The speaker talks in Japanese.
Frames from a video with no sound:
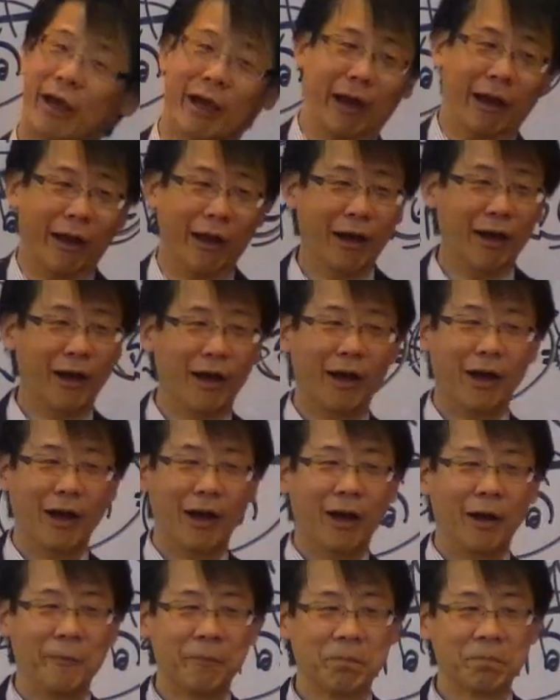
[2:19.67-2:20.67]
言う
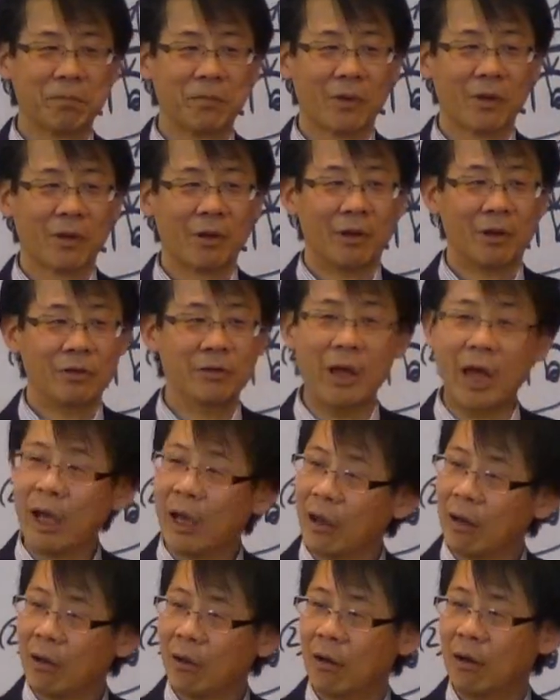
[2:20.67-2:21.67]
て
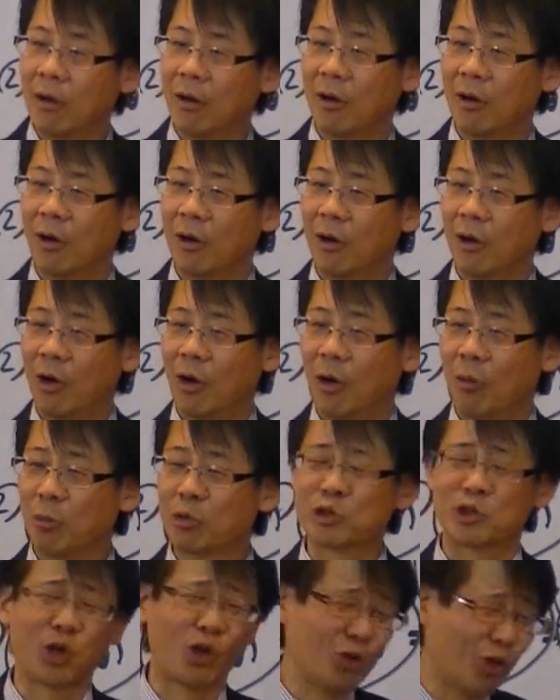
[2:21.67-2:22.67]
ね
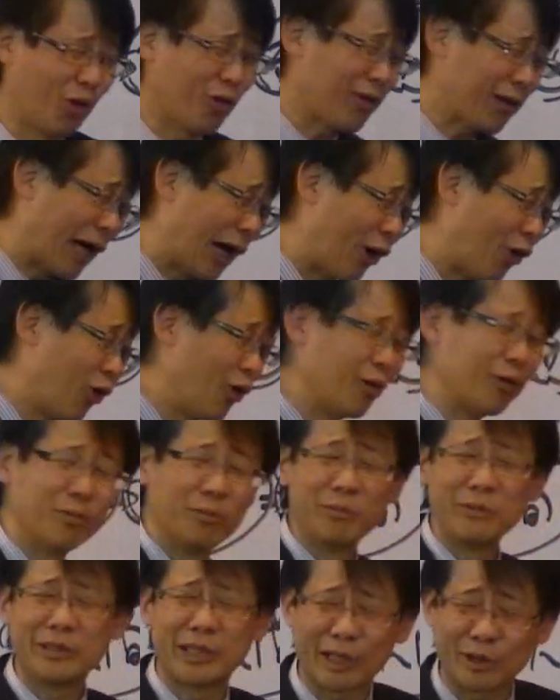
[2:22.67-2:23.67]
もうその顔を
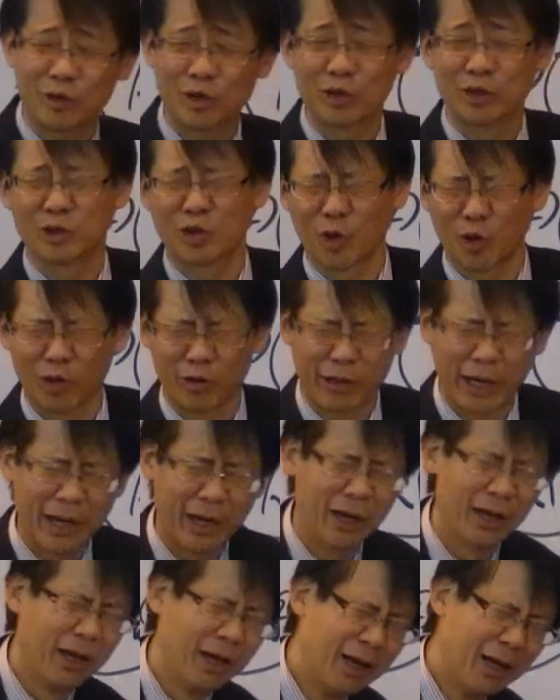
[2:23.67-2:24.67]
見た時その
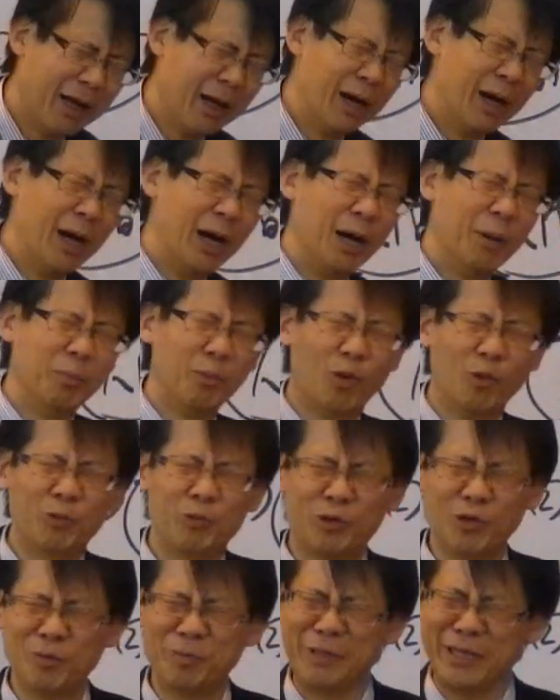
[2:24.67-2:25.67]
ねもう
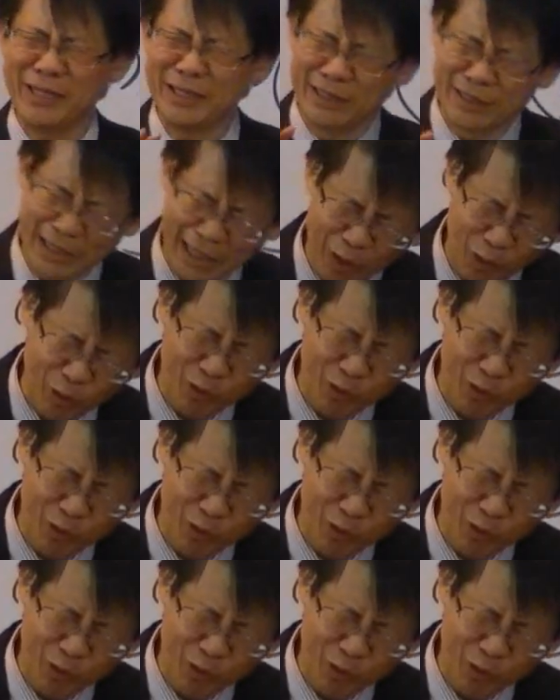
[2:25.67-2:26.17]
不憫な